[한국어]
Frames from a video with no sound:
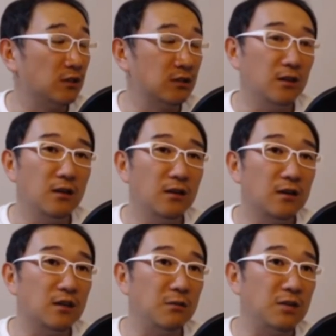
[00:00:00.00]
그죠?
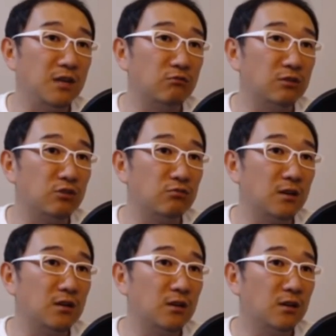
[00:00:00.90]
그러면 이제 입구자
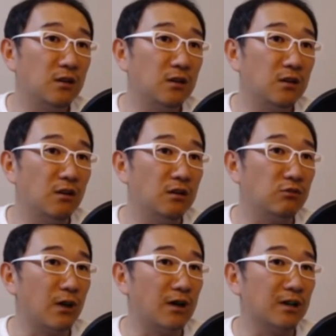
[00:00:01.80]
두면은 이런
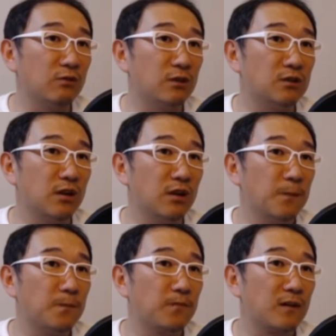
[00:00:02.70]
식으로 한 칸 뛰어서